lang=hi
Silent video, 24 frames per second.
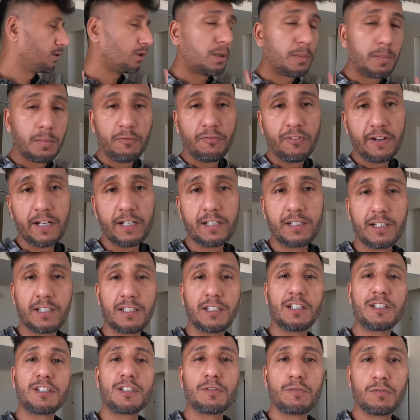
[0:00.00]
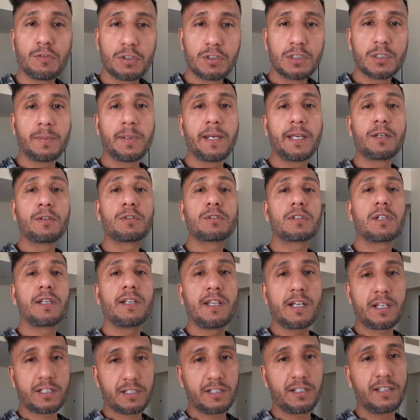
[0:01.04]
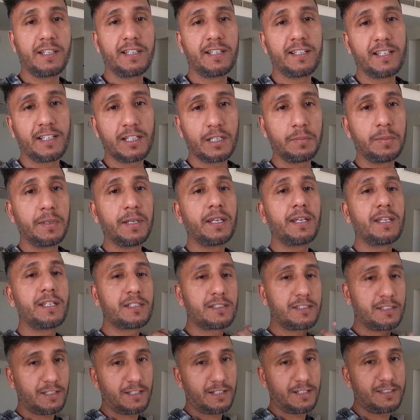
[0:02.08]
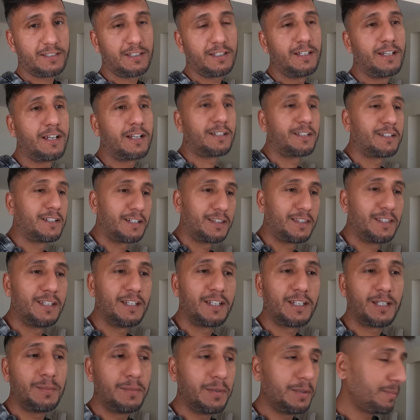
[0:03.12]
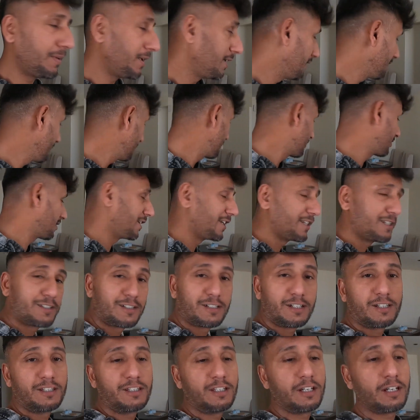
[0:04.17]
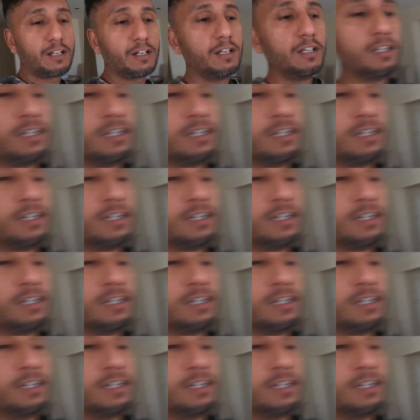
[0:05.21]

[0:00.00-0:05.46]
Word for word: तो अब वेट करते हैं शिवोन जब आएगी उसका रिएक्शन देखेंगे भी किस तरह से रिएक्ट करती है कि भी मैंने ये चेंज कर दिया